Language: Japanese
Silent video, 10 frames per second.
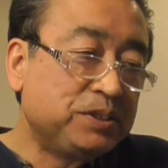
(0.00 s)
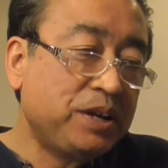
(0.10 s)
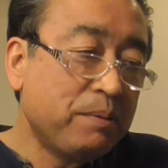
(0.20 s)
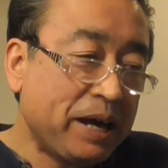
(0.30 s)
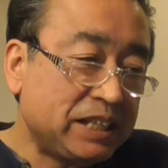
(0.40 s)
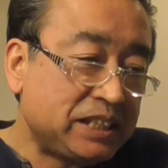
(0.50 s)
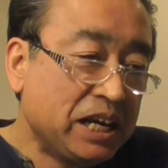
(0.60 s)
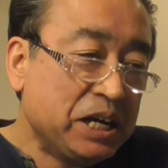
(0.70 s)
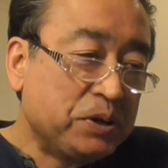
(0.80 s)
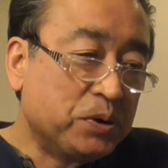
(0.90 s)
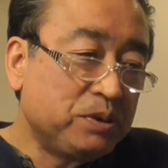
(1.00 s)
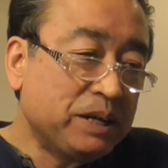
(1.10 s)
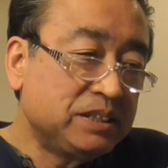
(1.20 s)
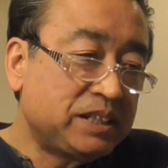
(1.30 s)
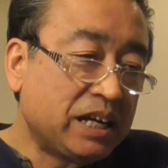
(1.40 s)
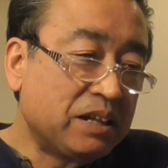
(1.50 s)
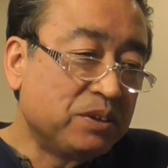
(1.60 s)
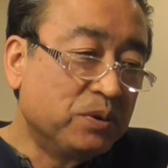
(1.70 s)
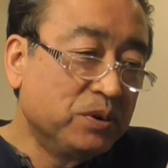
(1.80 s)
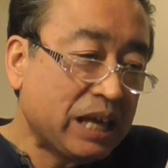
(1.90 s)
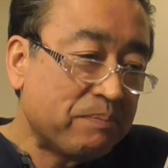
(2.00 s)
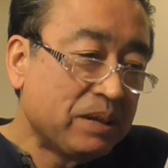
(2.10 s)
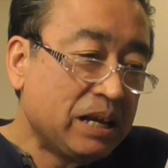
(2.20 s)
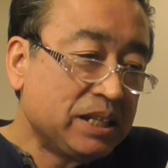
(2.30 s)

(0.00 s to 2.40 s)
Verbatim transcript: 紅林6番セカンド太田